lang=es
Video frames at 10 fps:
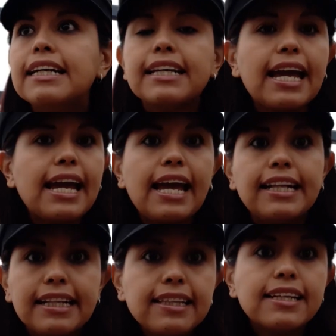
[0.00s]
que
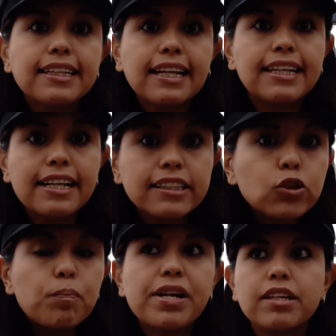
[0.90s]
sí tienes que ser
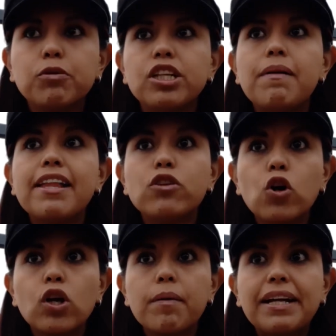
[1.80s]
súper responsable de todo
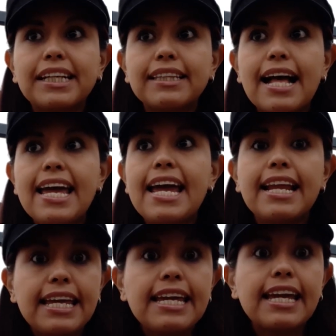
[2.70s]
lo que vas a
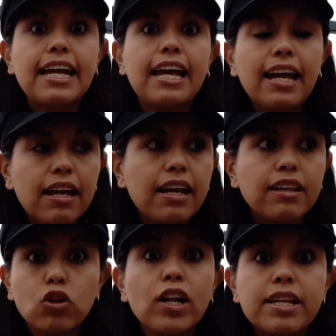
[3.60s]
traer y que
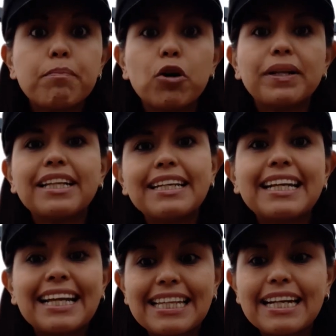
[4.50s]
eh, todo el tiempo lo vas a
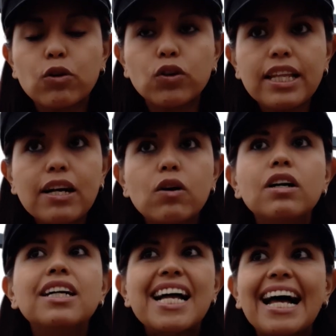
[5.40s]
tener que tener contigo.
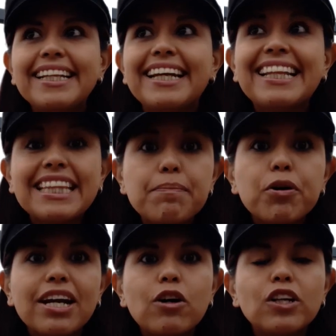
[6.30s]
Así que ese
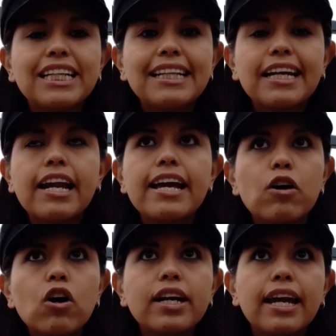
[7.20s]
tipo de cosas
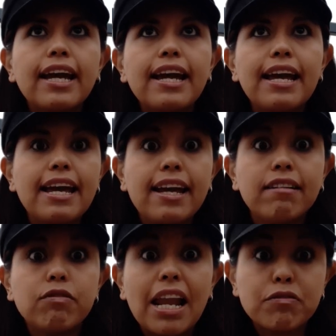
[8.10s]
creo que
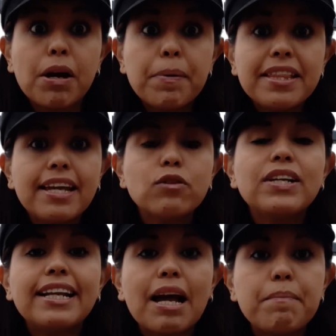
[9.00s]
eh, las fui aprendiendo en
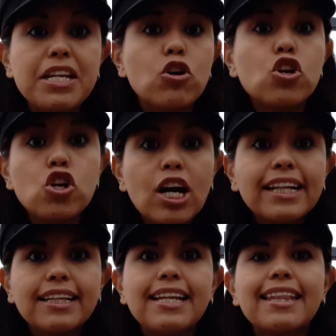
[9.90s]
el camino, no
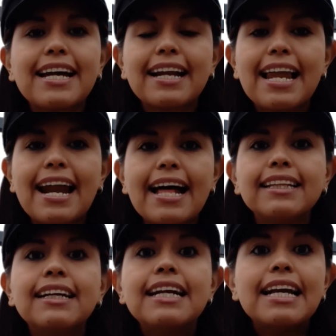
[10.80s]
las tenía tan
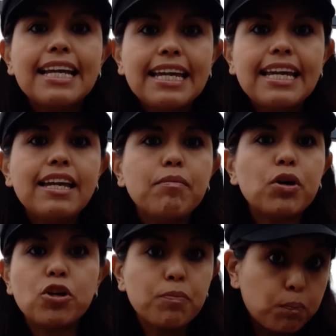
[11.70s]
claras y
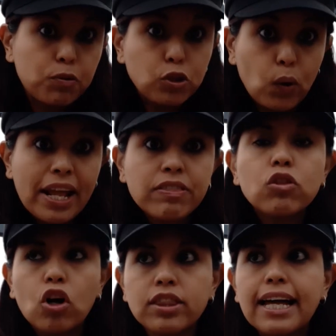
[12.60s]
bueno, suenan
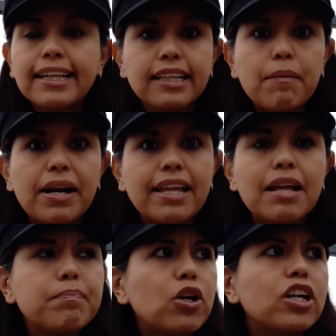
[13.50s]
tontas la
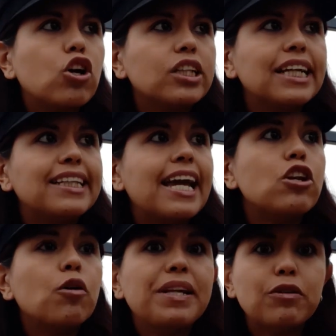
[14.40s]
verdad, pero hay cosas que
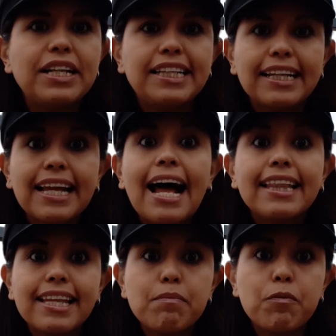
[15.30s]
no visualizas
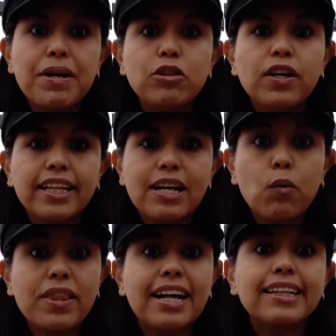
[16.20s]
hasta el momento en que te
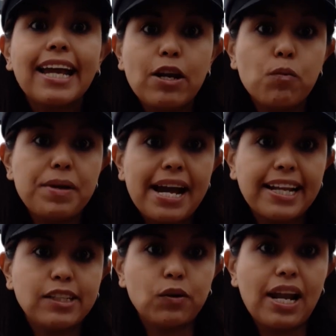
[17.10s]
encuentras en un
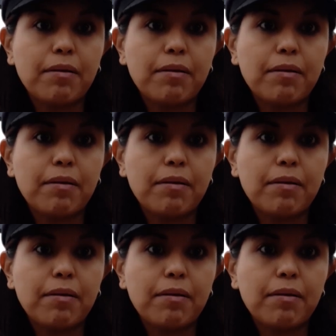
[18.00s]
viaje sola.